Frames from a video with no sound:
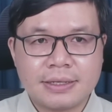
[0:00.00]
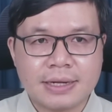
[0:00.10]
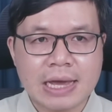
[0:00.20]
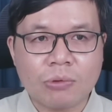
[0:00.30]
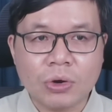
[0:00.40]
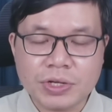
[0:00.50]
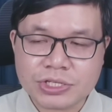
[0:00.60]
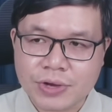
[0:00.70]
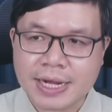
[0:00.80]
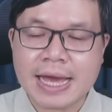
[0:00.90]
là quân đội
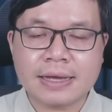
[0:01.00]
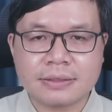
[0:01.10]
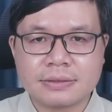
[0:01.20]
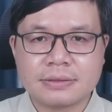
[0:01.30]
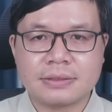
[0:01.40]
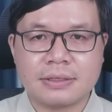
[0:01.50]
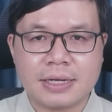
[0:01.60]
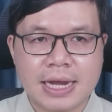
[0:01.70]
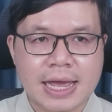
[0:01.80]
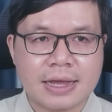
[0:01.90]
Israel đang
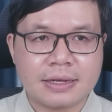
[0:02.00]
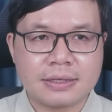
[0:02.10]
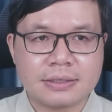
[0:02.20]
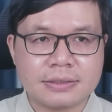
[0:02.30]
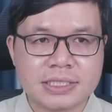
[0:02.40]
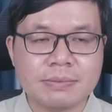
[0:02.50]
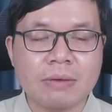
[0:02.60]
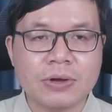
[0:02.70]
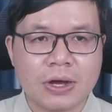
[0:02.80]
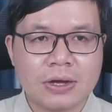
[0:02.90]
là chiếm
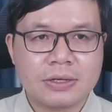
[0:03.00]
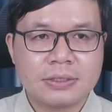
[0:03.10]
đóng ở đó